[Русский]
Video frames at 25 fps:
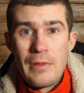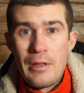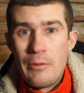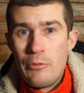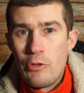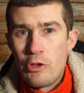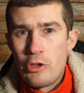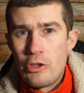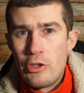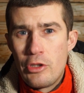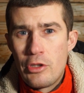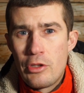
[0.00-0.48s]
А
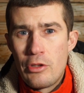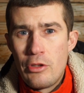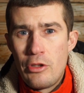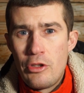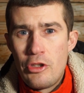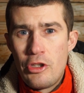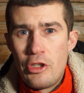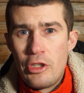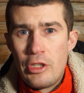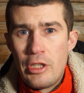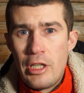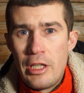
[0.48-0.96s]
может не
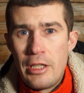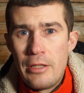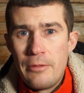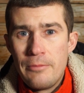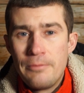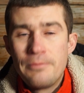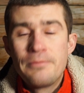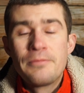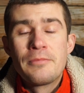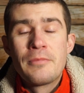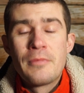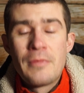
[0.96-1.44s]
стоит считать?
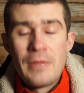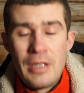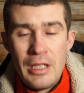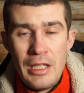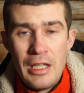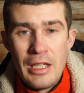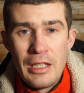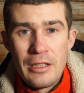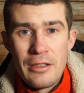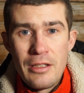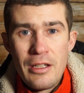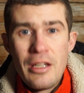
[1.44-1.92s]

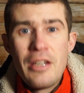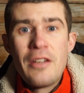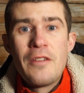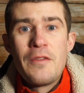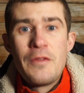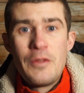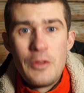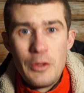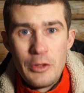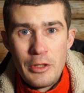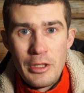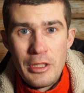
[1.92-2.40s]
Нет,
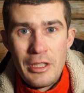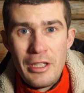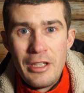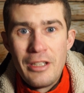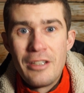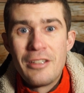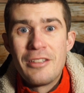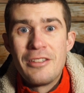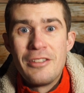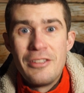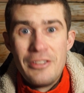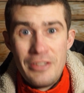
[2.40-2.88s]

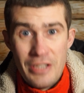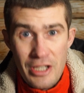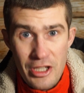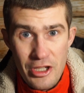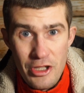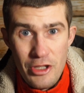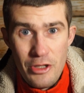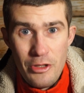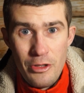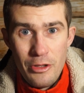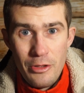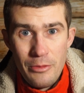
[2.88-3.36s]
все-таки
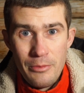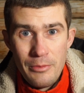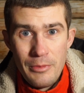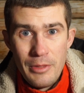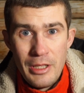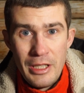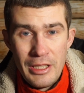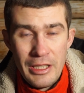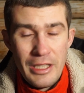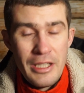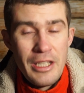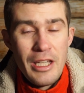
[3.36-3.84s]

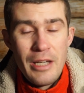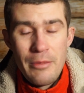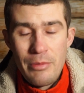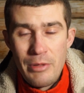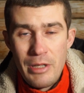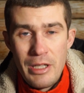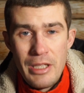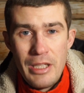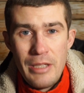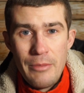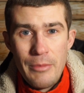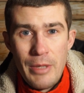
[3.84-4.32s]
начнем. Это
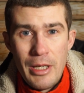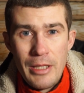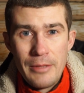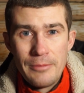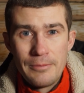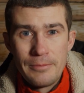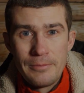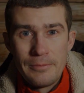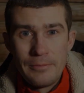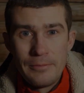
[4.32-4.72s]
необходимо.